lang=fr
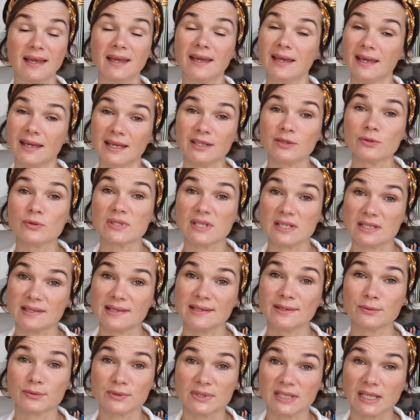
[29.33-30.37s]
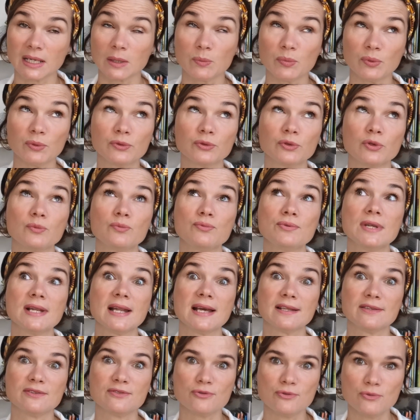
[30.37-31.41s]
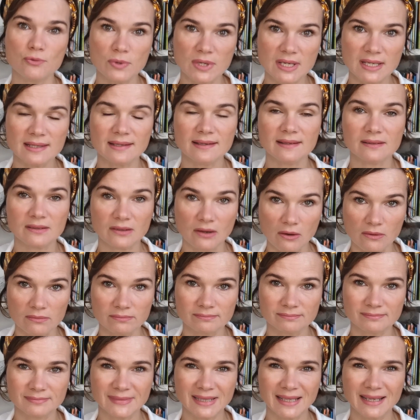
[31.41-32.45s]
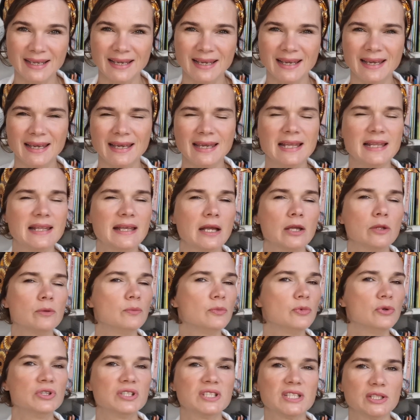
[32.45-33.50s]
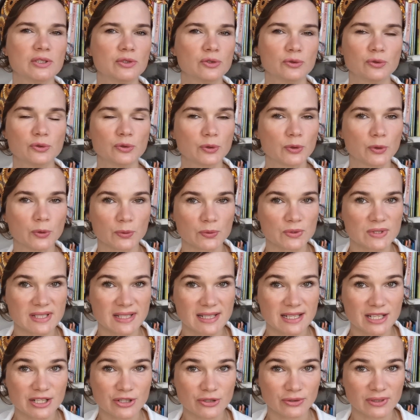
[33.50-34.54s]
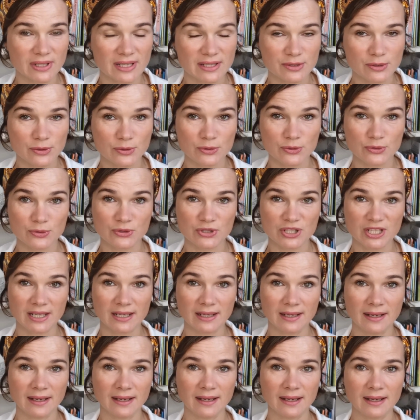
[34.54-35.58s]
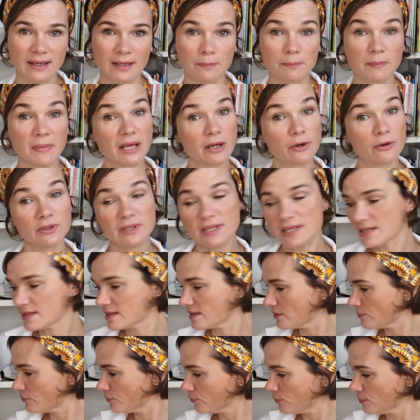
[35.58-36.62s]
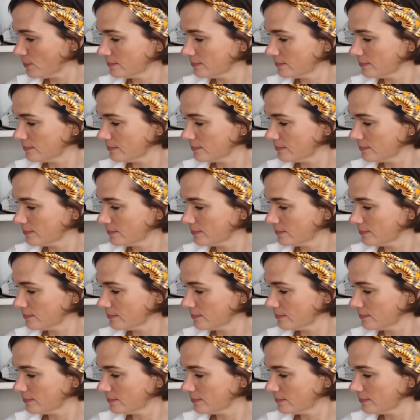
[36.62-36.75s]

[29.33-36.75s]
Et nous essayons d'y répondre depuis la nuit des temps. Il y a une multitude de contes et légendes à ce sujet, mais connaissez-vous